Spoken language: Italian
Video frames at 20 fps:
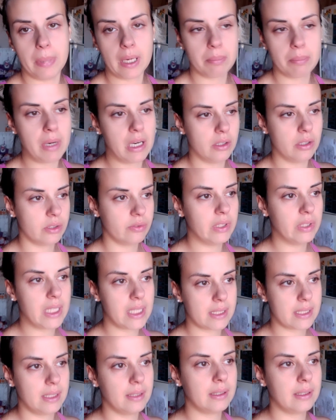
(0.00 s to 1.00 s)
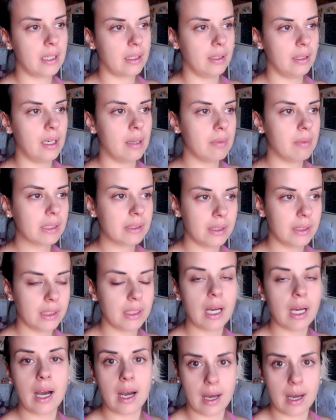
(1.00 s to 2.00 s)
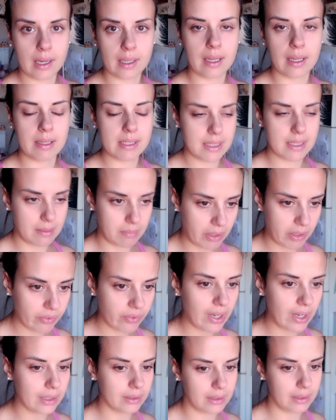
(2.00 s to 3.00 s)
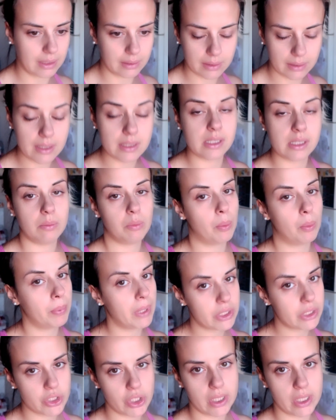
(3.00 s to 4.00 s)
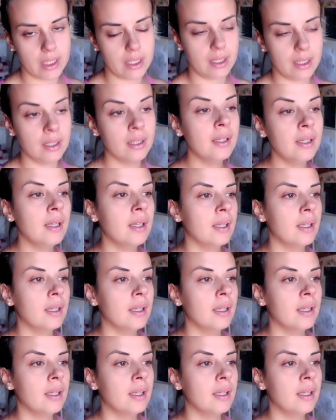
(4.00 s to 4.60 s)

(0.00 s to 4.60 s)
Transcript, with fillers: per me lo svegliarsi tardi la mattina anche se mi fa tantissimo piacere